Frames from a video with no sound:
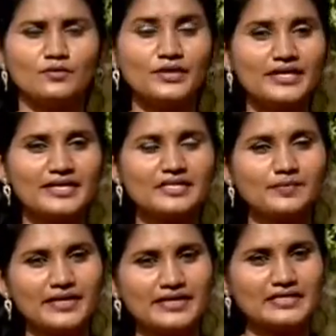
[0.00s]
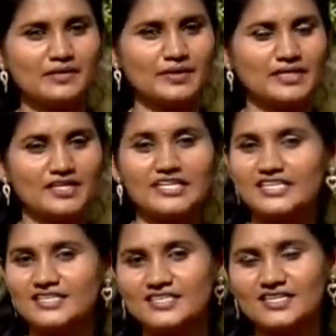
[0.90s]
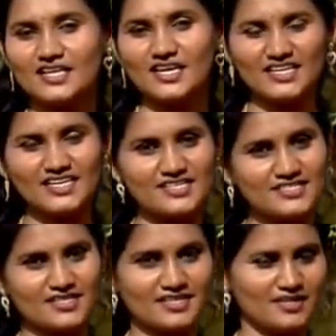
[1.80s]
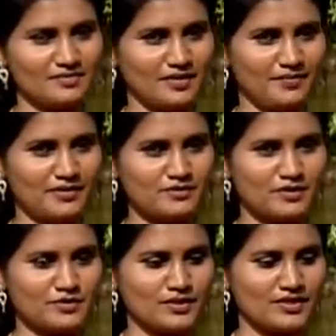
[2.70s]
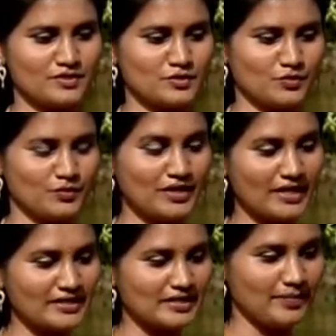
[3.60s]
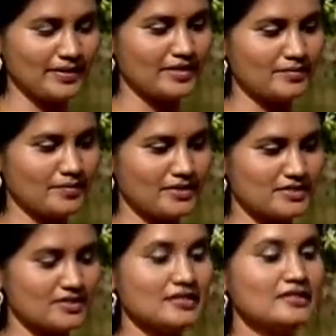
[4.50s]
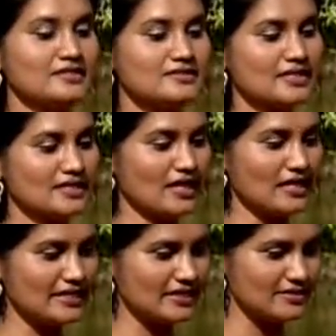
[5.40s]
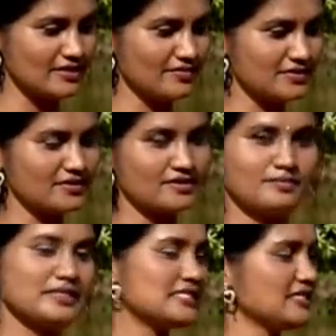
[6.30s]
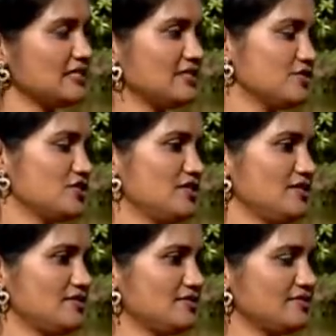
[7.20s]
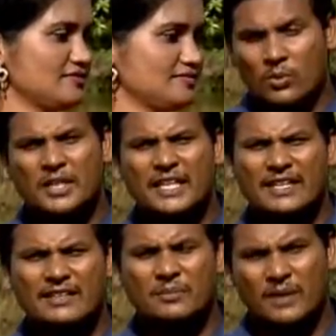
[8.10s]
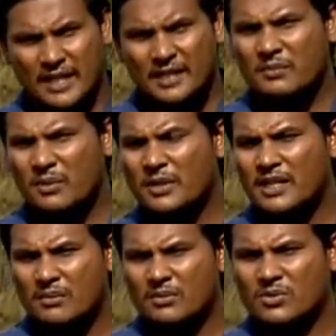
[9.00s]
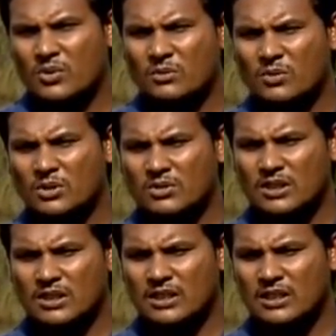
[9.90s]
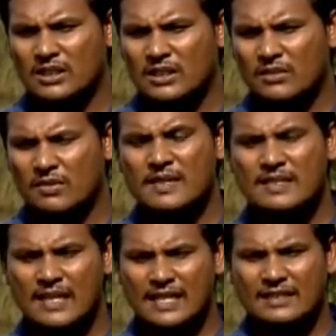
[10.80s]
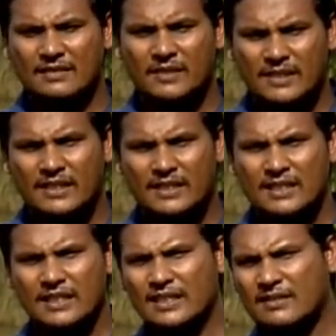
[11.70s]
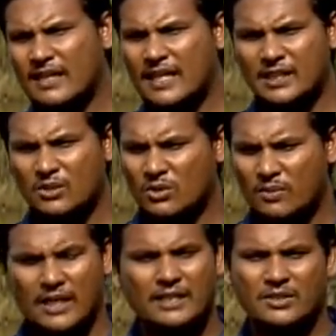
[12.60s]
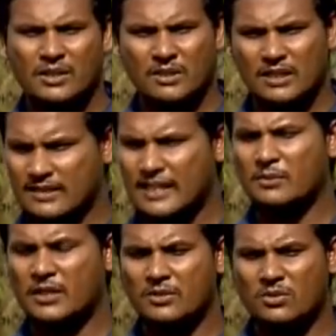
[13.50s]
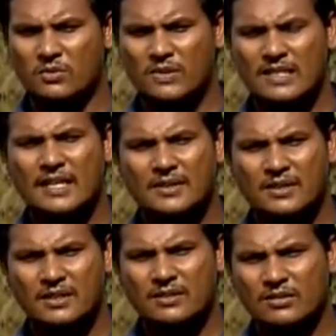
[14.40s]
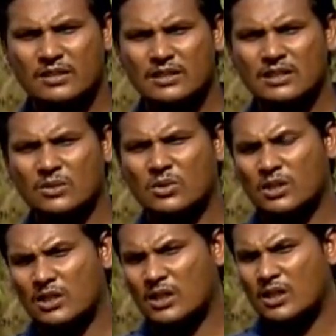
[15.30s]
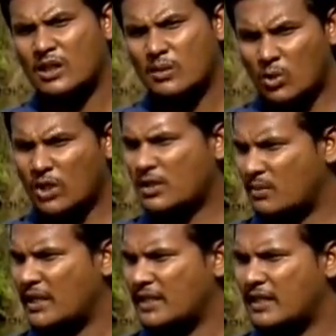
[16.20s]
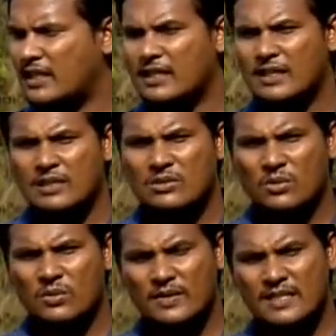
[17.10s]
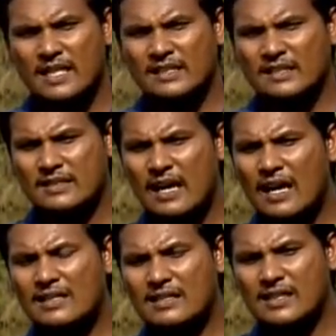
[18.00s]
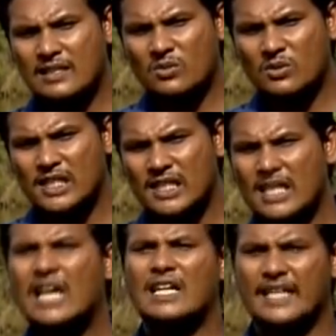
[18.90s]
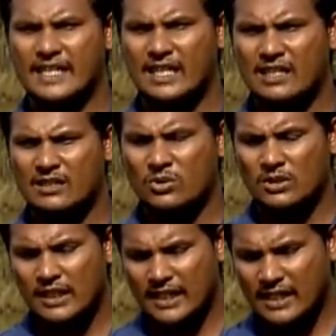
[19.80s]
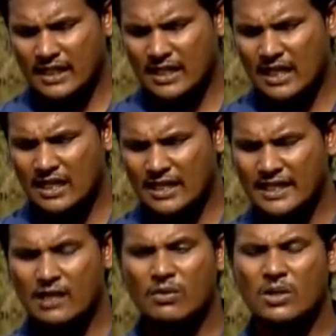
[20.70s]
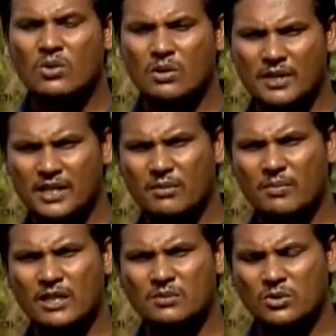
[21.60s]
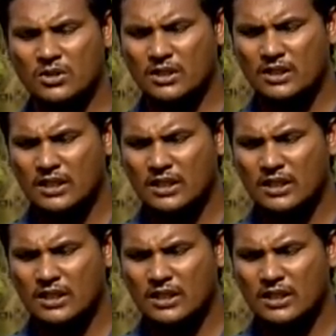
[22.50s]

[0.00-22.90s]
ஒருங்கிணைந்த பண்ணையத்துல பாத்தீங்கன்னா எந்தெந்த கால்நடைகள் சேர்த்துக்கலாம் அப்படின்னு சொல்லி சொன்னீங்க சோ ஒருங்கிணைந்த பண்ணையம் அப்படின்றது இந்த கால்நடைகள் தவிர்த்து மற்ற என்னென்ன விஷயங்கள் இருக்கு ஒருங்கிணைந்த பண்ணையம் அப்படின்னு நம்ம சொல்லும் போது வந்து விவசாயத்தை விட்டுட்டு இதை வேற எந்த ஒரு பண்ணையத்தையும் நம்ம இதில் சேர்க்க முடியாது ஸோ விவசாயன்றது வந்து ஒரு மூலதனம் மாதிரி இதில் ஸோ விவசாயத்தை சார்ந்து இருக்கக்கூடிய கால்நடைகள் ஸோ இந்த என்னென்ன கால்நடைகள் வரும் அப்படின்னு நம்ம பார்க்கும்போது